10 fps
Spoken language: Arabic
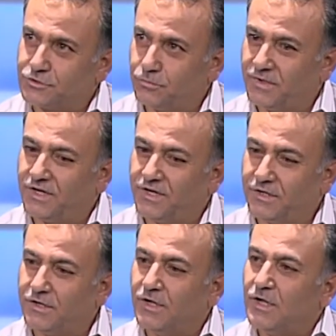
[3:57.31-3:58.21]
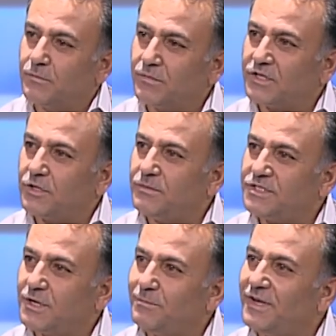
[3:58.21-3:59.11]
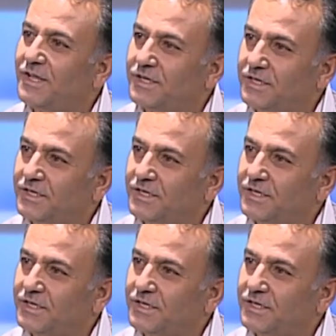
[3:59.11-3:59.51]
زملائي في هذا المجال بنلاقي